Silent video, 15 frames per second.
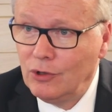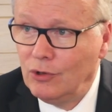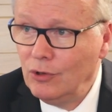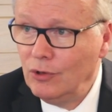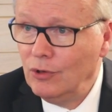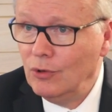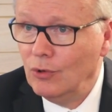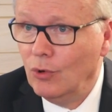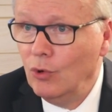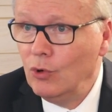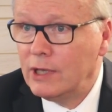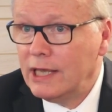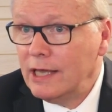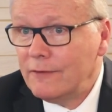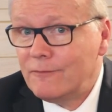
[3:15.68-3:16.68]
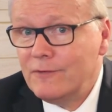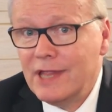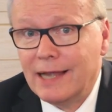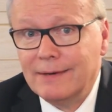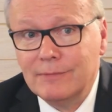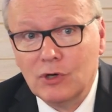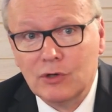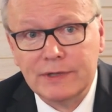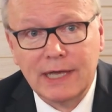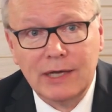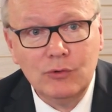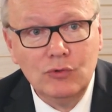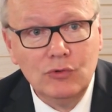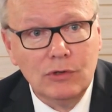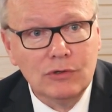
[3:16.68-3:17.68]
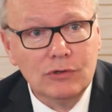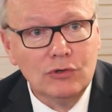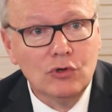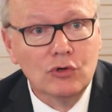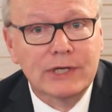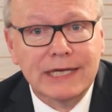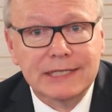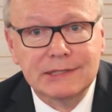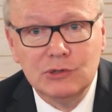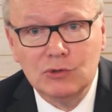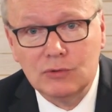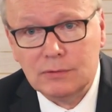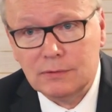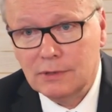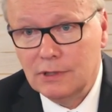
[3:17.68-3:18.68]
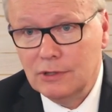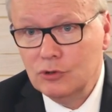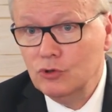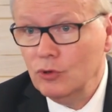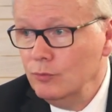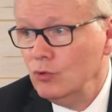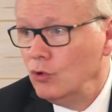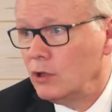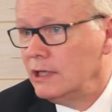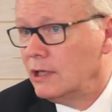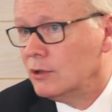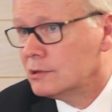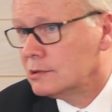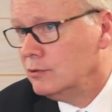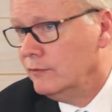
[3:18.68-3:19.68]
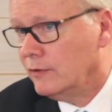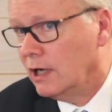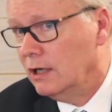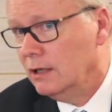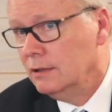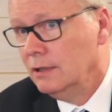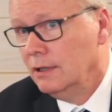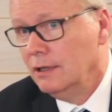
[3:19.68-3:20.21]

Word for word: que aucun finalement n'a eu l'occasion de mourir en souverain,